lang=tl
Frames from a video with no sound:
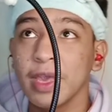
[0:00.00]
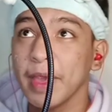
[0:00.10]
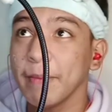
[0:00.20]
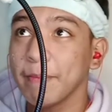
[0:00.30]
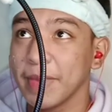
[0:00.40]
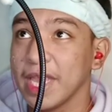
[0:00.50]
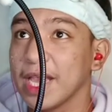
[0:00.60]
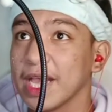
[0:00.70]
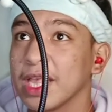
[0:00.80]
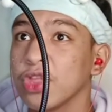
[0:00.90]
fee kasi
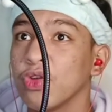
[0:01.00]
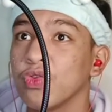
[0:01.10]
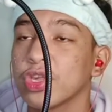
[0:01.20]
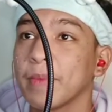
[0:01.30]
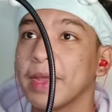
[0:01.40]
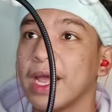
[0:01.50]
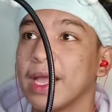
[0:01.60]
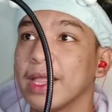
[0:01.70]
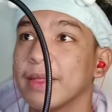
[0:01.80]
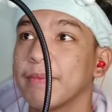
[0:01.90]
doon ko siya pina, pina,